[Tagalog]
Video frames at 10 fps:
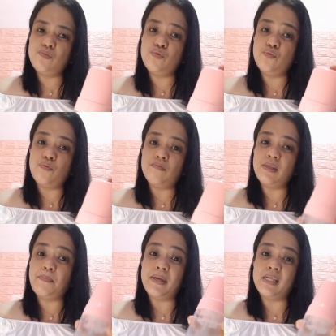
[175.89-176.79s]
to
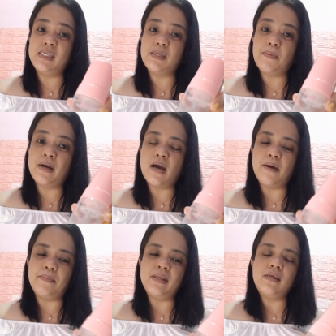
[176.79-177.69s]
depende sa
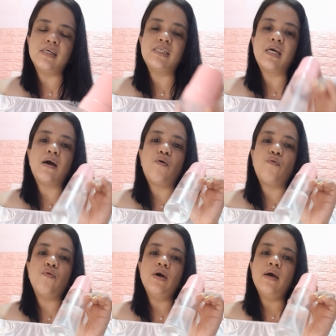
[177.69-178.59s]
paggamit kasi ako